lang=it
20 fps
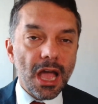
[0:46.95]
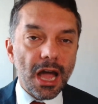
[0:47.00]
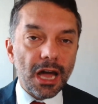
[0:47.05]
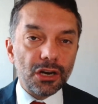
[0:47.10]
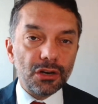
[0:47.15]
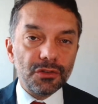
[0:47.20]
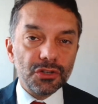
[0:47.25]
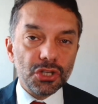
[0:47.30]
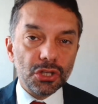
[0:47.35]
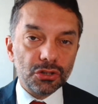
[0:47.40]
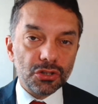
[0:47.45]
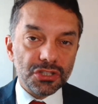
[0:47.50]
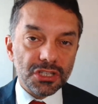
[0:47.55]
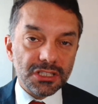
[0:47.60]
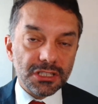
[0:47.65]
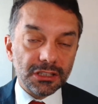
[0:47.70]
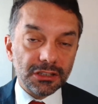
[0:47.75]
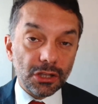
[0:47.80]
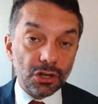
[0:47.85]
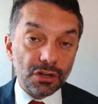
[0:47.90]
a
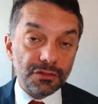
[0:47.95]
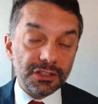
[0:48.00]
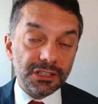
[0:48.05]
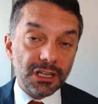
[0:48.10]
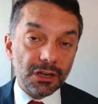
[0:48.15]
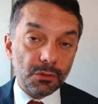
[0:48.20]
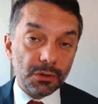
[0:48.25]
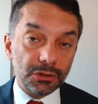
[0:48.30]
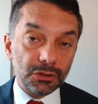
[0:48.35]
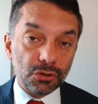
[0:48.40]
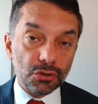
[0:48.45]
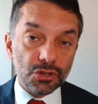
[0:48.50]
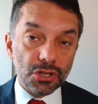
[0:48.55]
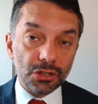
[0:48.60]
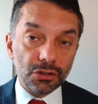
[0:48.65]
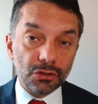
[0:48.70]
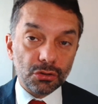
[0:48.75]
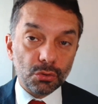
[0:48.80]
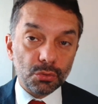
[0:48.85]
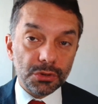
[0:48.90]
969 e a
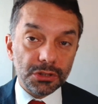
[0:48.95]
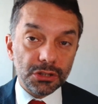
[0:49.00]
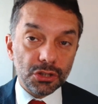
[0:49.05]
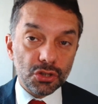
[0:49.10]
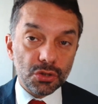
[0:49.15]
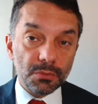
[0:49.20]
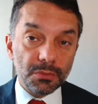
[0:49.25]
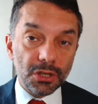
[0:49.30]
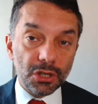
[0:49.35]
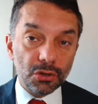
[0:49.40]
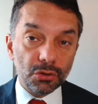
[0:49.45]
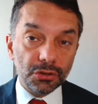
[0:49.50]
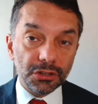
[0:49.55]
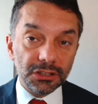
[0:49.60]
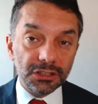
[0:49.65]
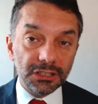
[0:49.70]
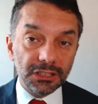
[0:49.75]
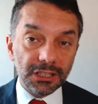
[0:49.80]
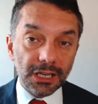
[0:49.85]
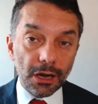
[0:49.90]
415
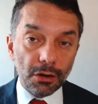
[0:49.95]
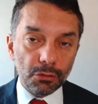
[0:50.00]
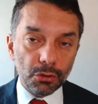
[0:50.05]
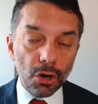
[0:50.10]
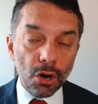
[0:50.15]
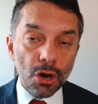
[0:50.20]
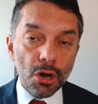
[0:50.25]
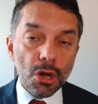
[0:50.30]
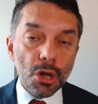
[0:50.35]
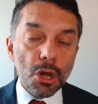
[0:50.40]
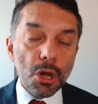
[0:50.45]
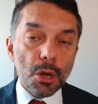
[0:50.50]
milioni di euro.